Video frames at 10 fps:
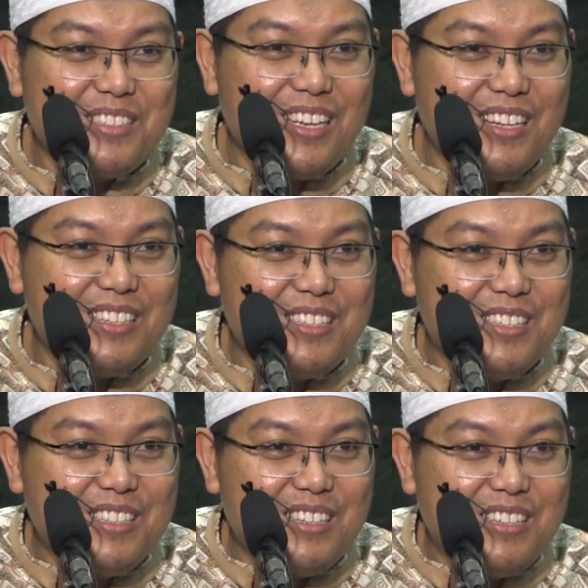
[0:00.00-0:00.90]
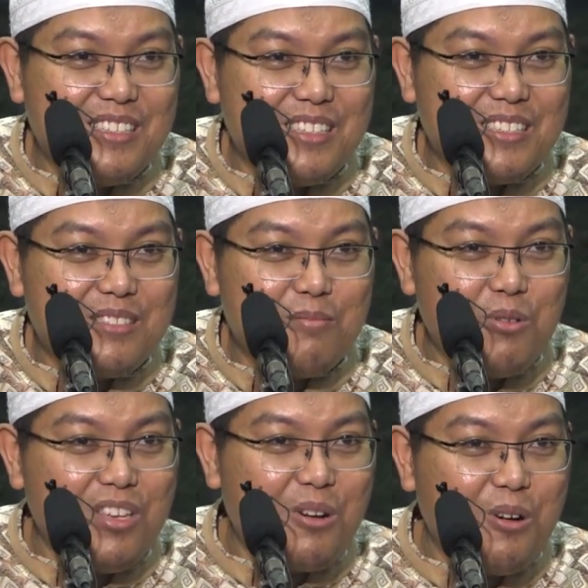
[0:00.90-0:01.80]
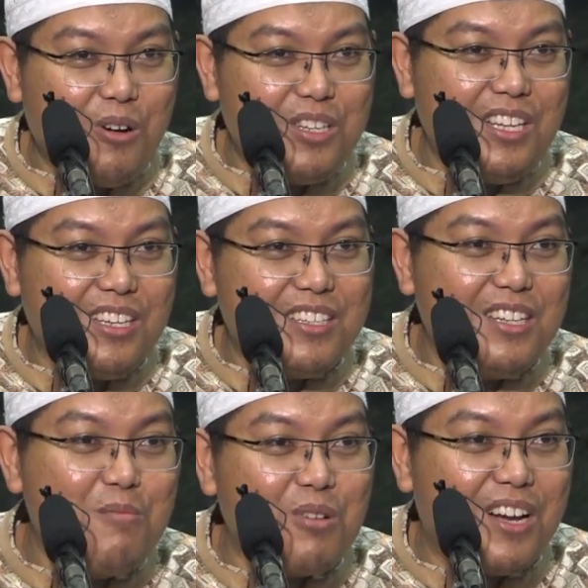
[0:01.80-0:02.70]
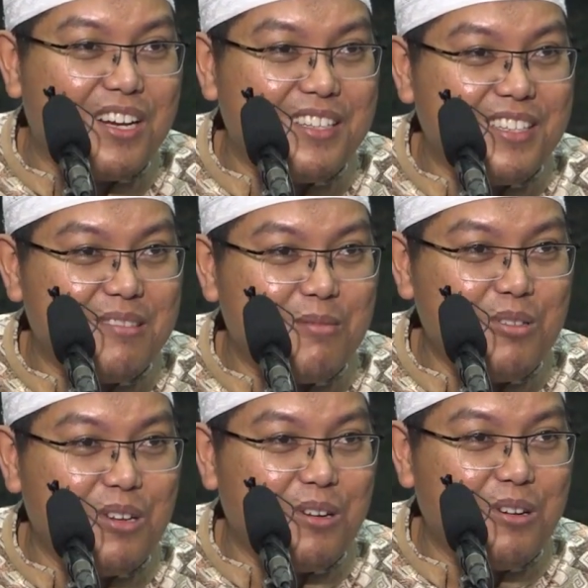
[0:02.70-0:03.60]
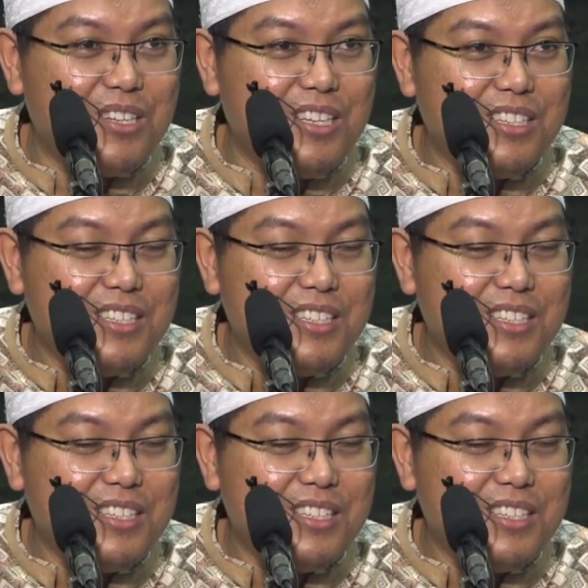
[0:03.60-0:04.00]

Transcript: Ya. Yes. Maunya rokok di dimurahkan ya. Maunya rokok di